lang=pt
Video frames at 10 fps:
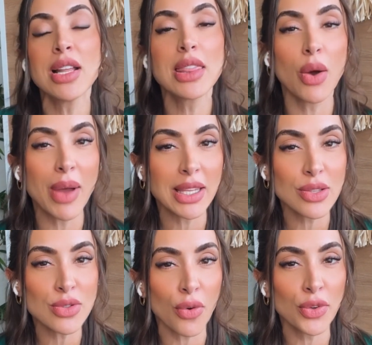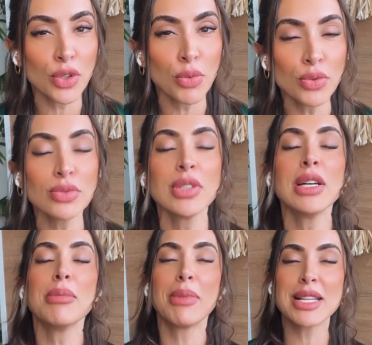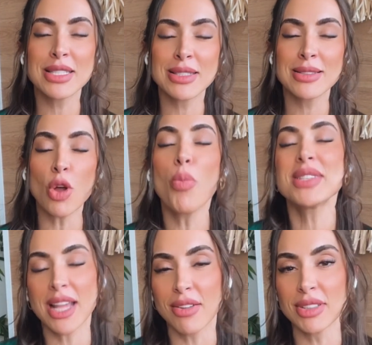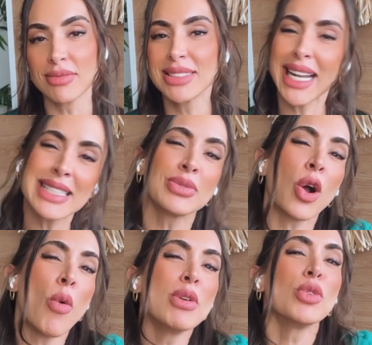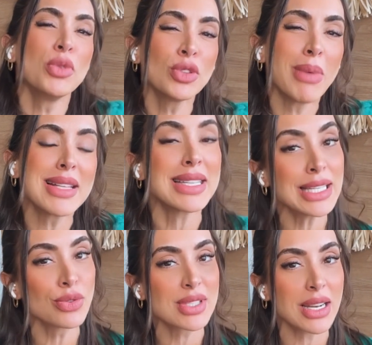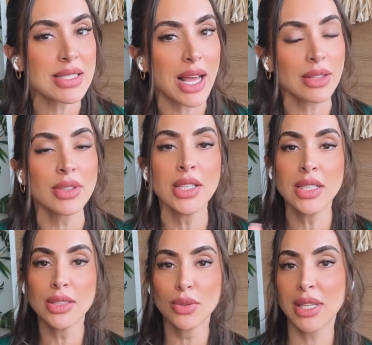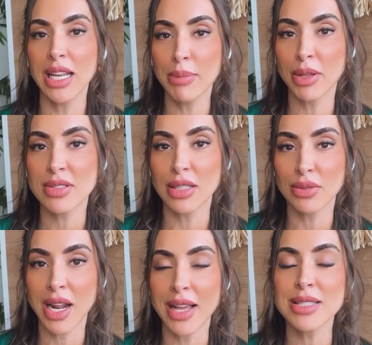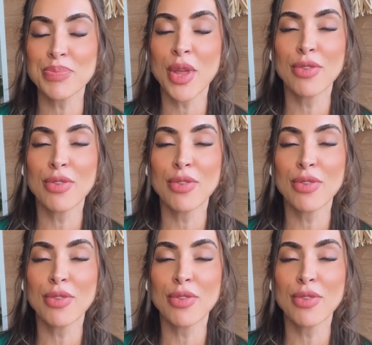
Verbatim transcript: Não é que isso é o fim do mundo, mas observa, será que você está comendo muito mais industrializado do que alimentos naturais?